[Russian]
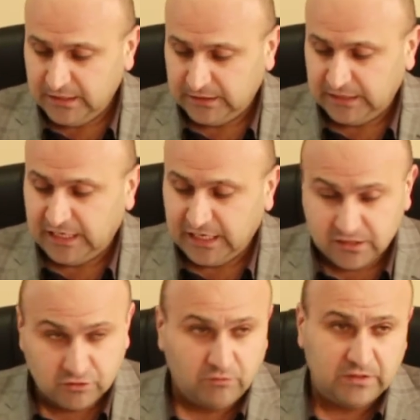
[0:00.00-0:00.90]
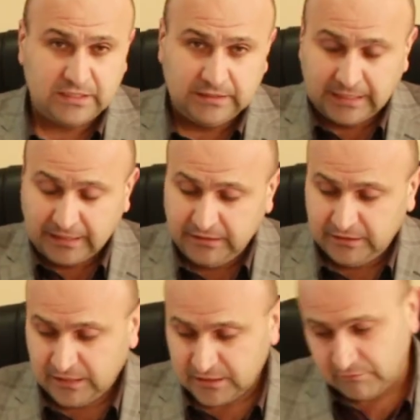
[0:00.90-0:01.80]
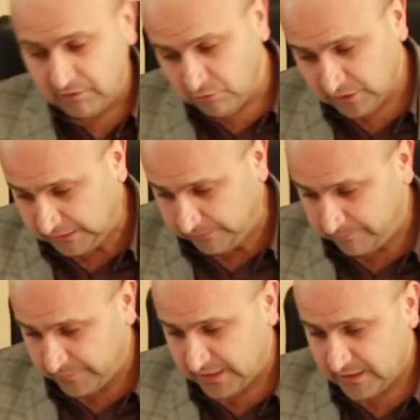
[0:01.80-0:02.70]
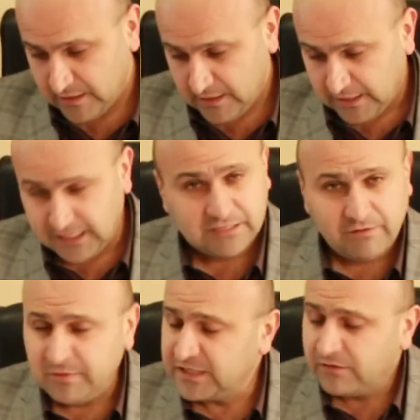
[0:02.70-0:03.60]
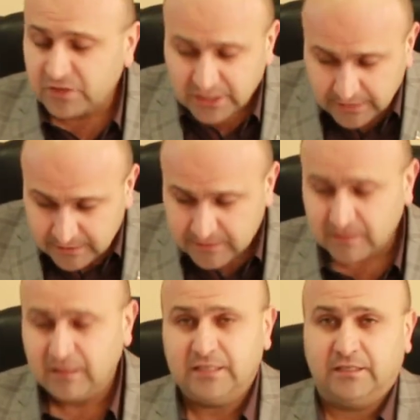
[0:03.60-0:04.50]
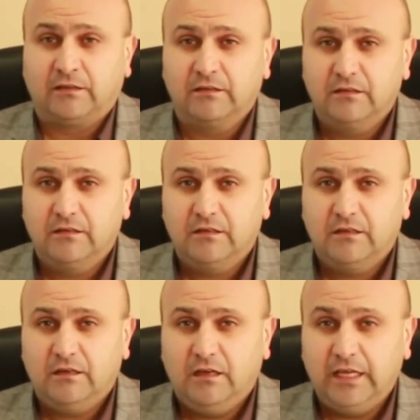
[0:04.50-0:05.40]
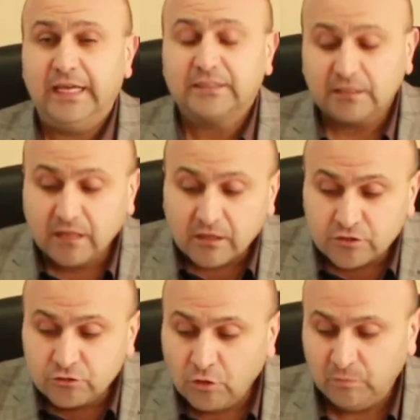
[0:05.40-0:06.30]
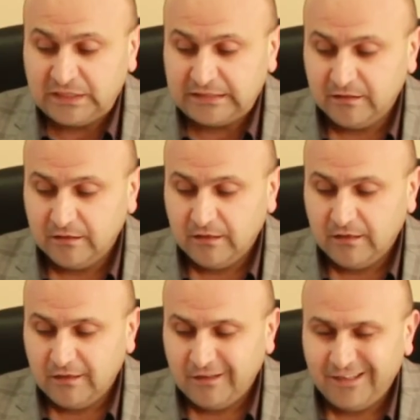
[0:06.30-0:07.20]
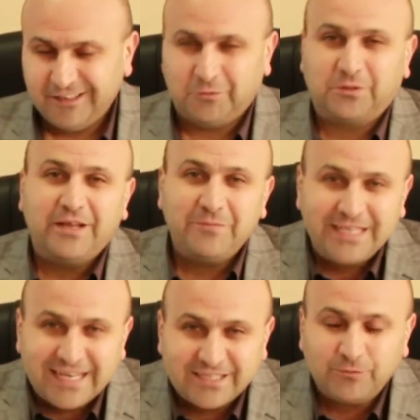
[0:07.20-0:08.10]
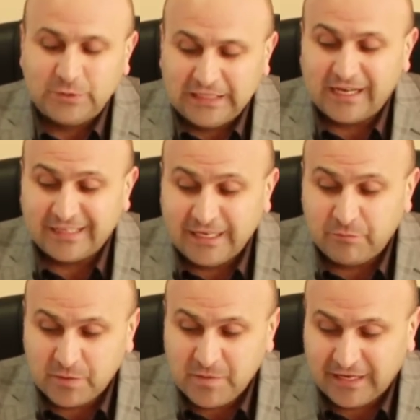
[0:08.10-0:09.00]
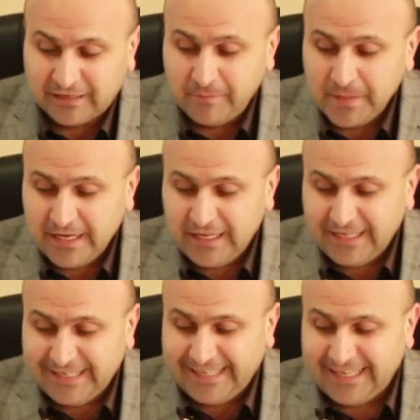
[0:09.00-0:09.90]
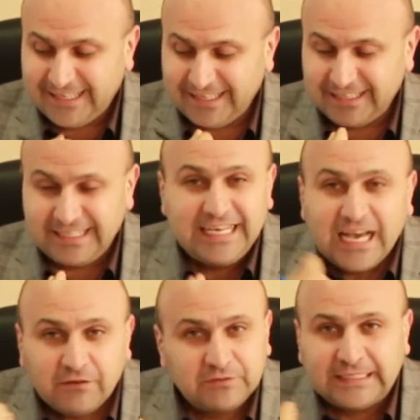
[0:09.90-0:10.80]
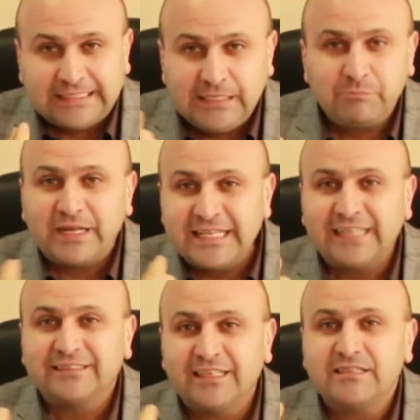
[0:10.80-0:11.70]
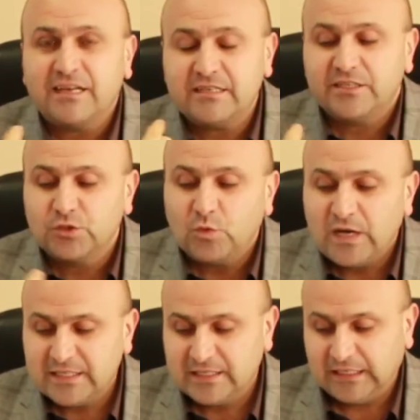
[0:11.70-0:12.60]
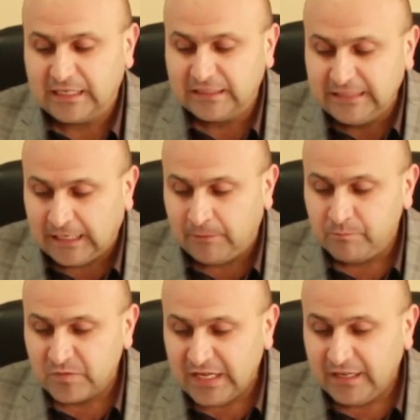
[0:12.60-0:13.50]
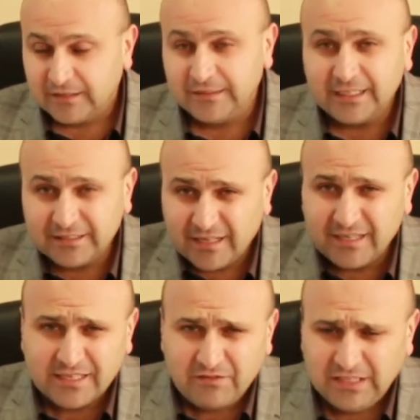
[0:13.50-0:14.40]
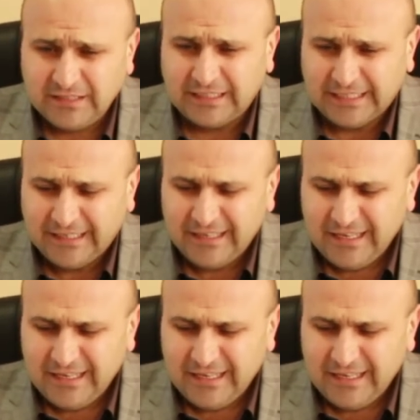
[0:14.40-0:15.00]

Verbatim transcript: Э, реализовываться на рынке нашего города. Я с вами совершенно согласен. И это должно быть. Но для меня сегодня, как для примара, э, явно непонятна та ситуация, когда некоторые советники,